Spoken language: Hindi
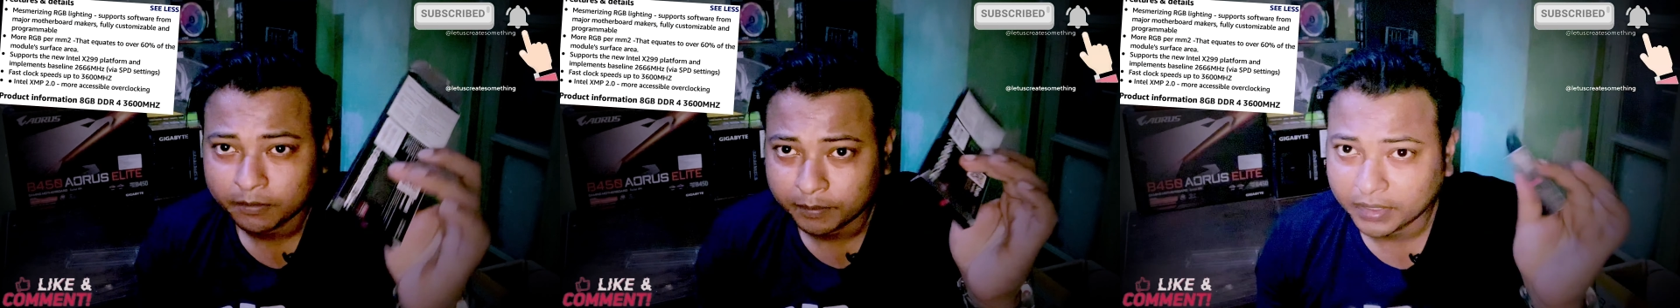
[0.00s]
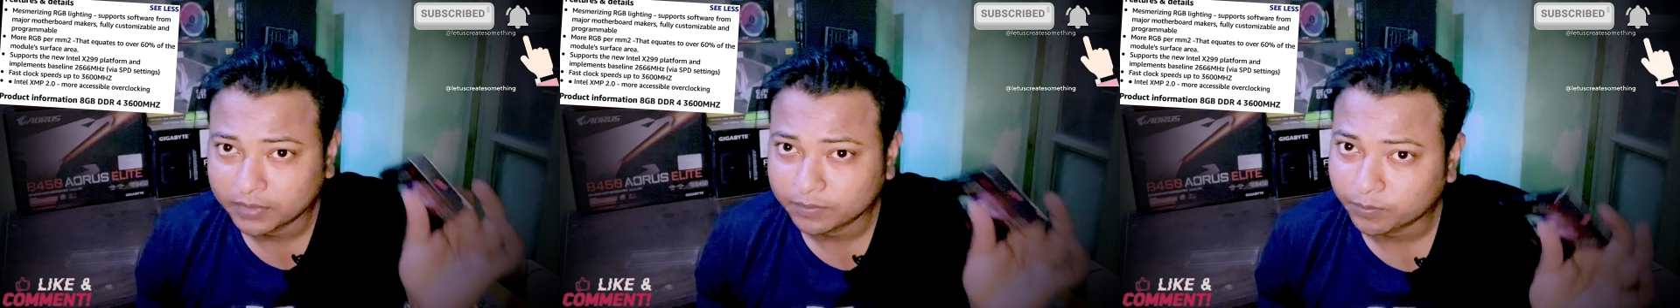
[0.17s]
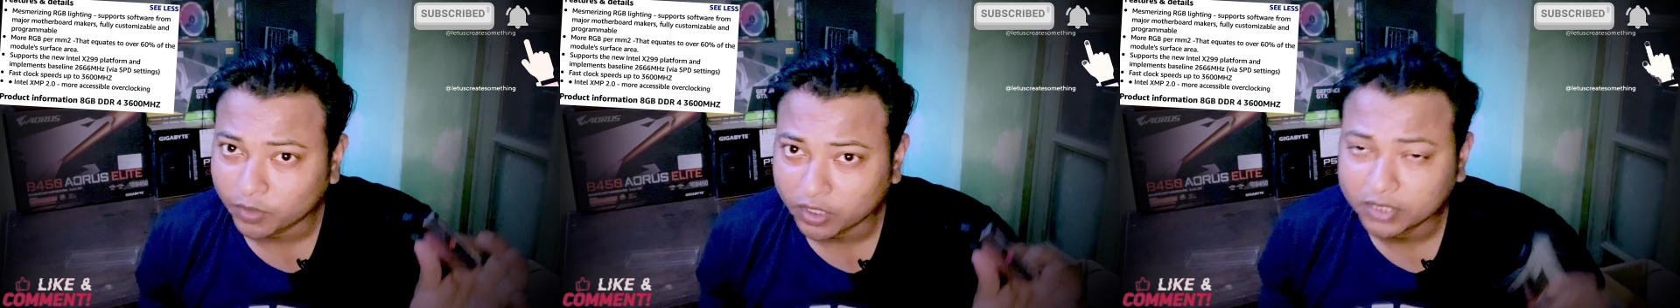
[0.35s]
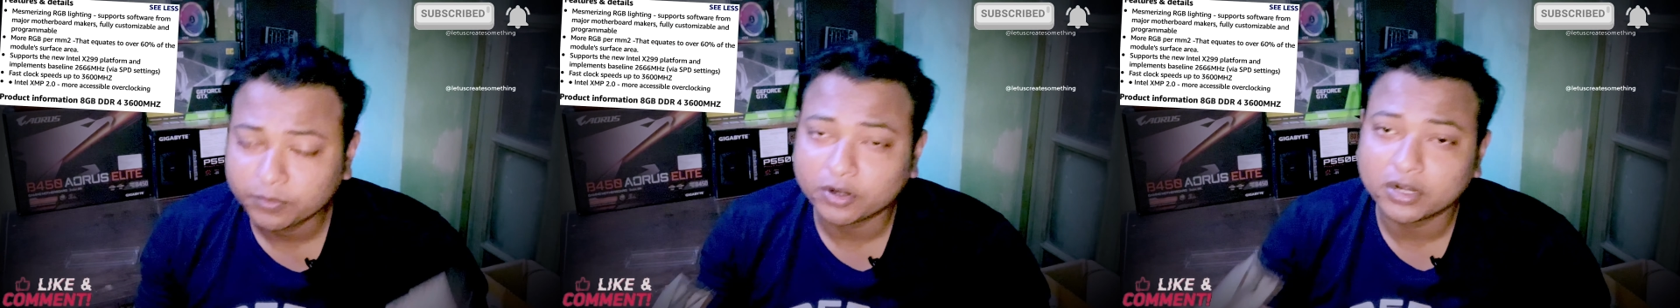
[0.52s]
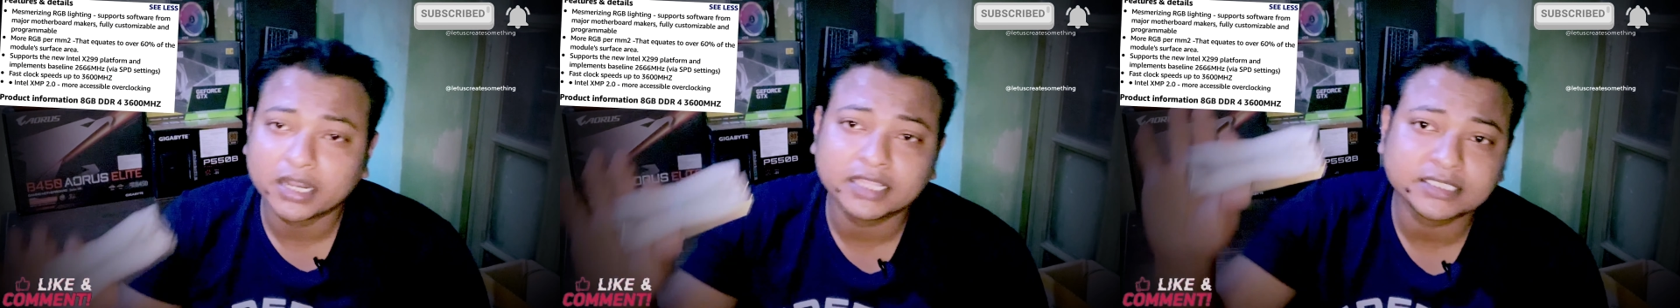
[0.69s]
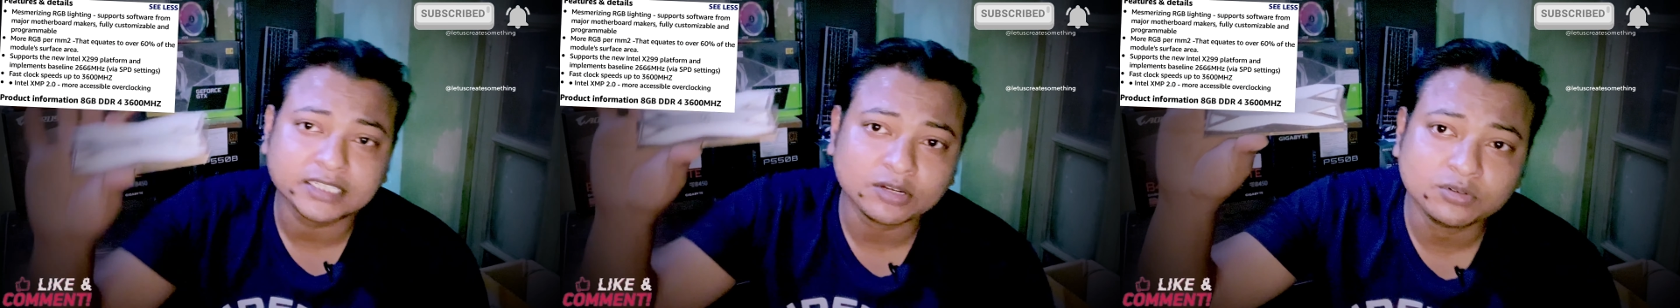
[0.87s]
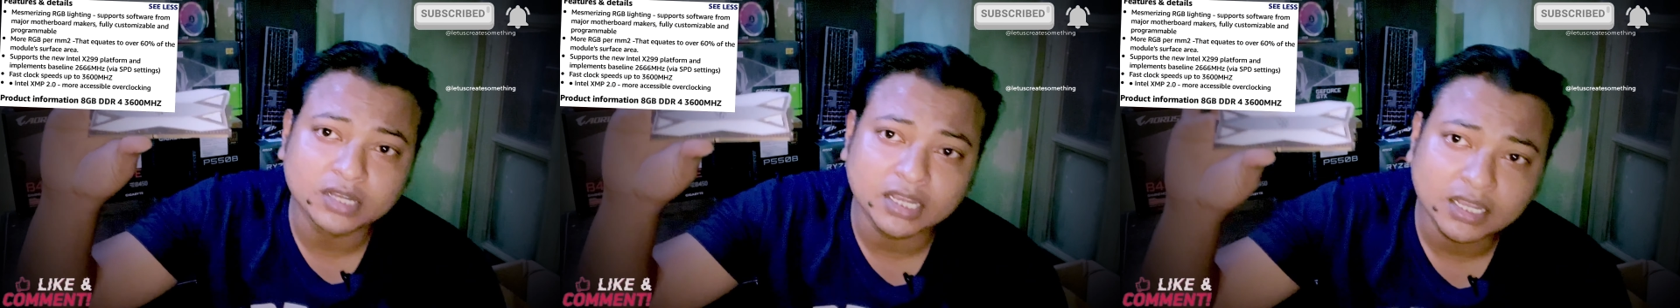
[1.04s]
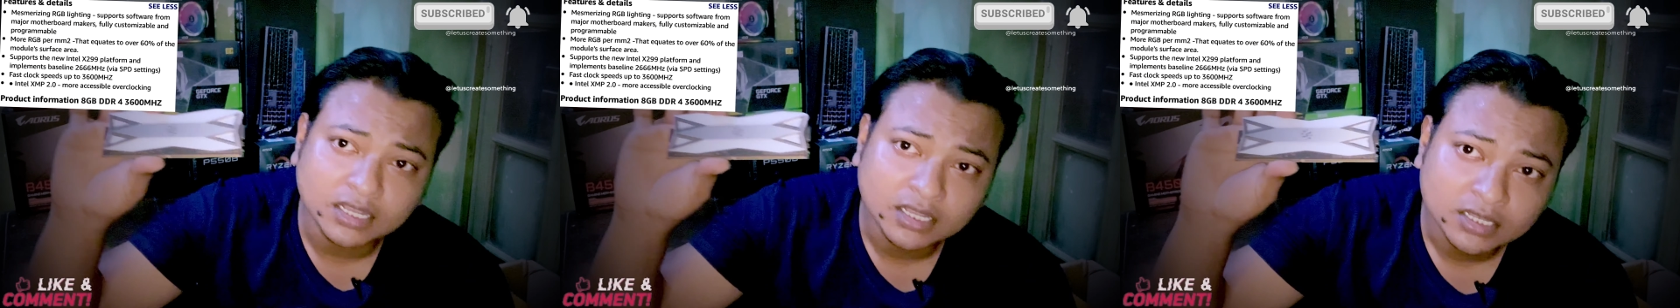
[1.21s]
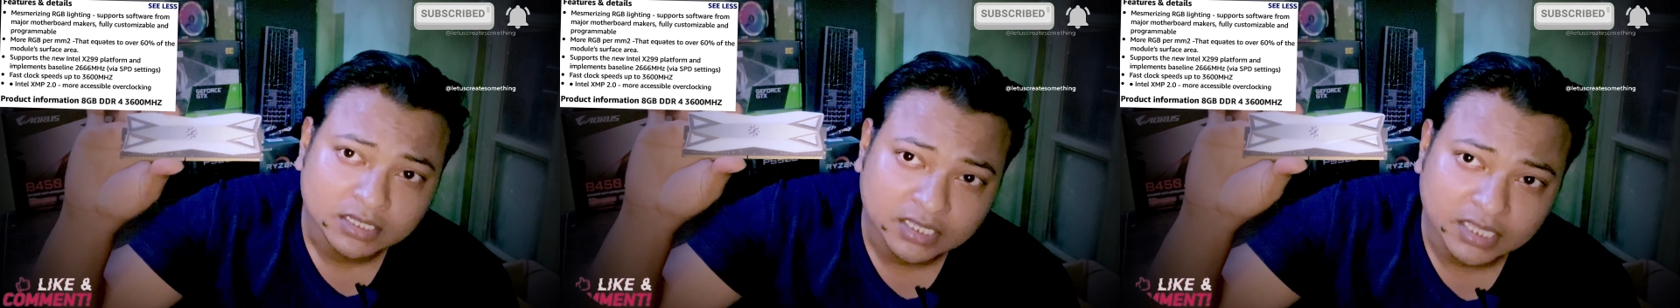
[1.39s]
मैं वही बोलना चाहूँगा
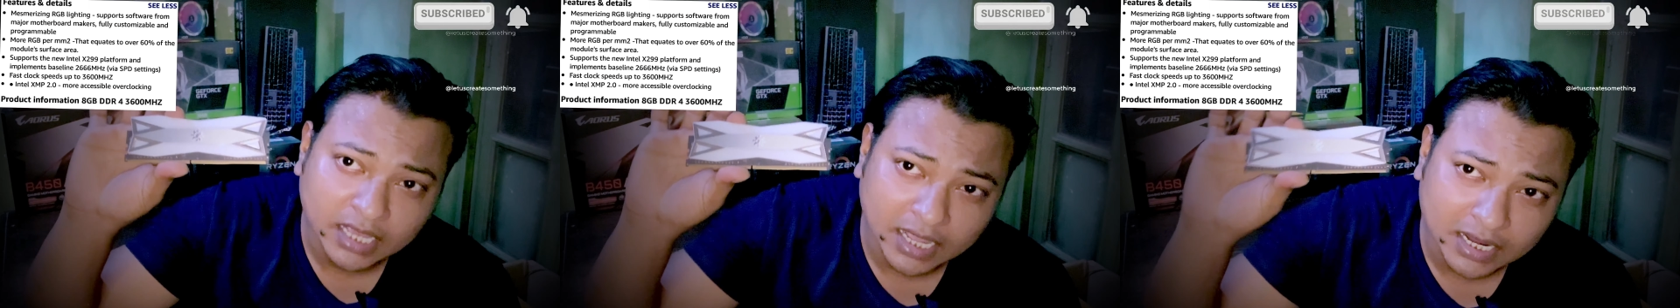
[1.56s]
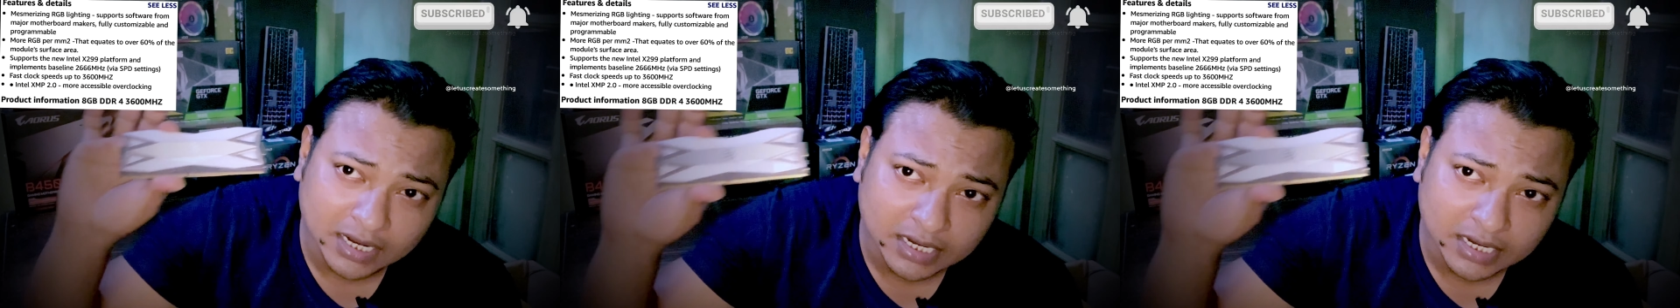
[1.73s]
कि